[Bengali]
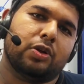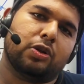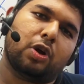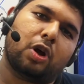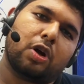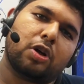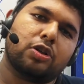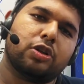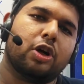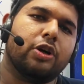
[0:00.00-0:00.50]

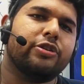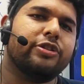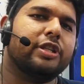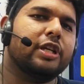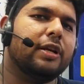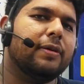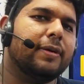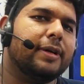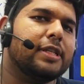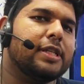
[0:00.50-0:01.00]
ধরো শর্ট
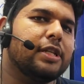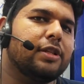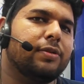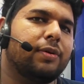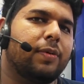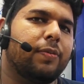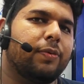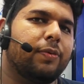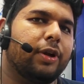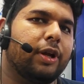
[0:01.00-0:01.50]
সিলেবাসেই
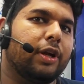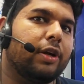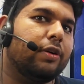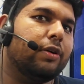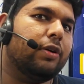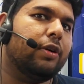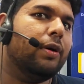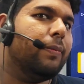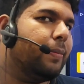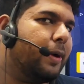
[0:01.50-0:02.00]
তোমার পরীক্ষাটা
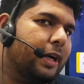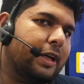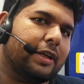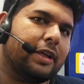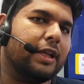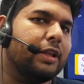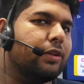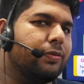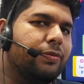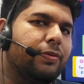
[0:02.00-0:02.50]
হলো বাট
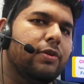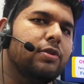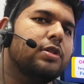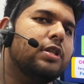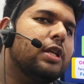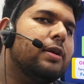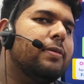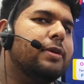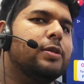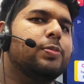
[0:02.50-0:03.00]
কিন্তু ফুল
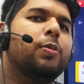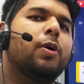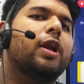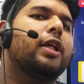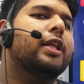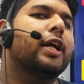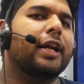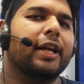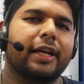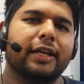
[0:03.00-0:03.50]
সিলেবাস
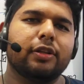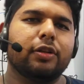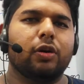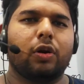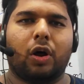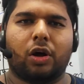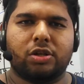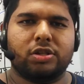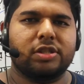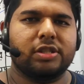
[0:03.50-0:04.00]
পড়া থাকলে কিন্তু
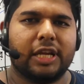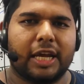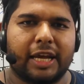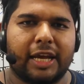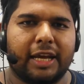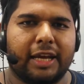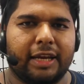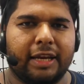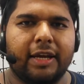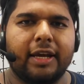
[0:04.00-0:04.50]
লস নাই
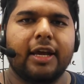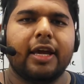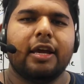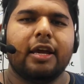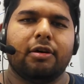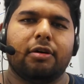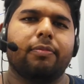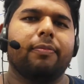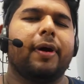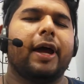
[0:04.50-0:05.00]
আর কি
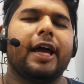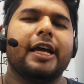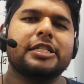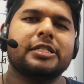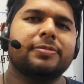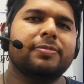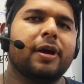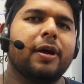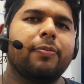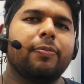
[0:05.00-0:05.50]
এবং
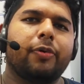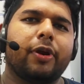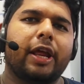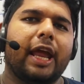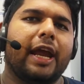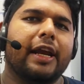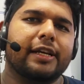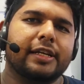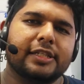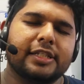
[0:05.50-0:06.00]
ভাইয়াজি ভাইয়া
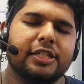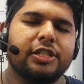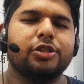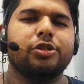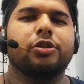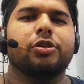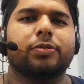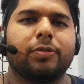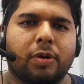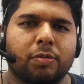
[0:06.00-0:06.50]
পড়াই একটা
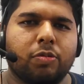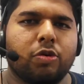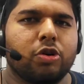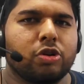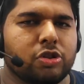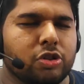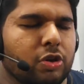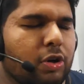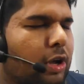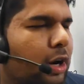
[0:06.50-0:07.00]
জিনিসও তোমার
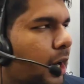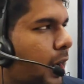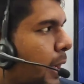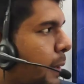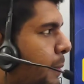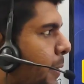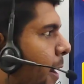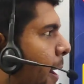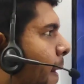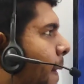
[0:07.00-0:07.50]
মুখস্থ করা
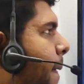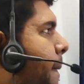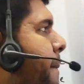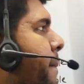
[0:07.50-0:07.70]
লাগবে না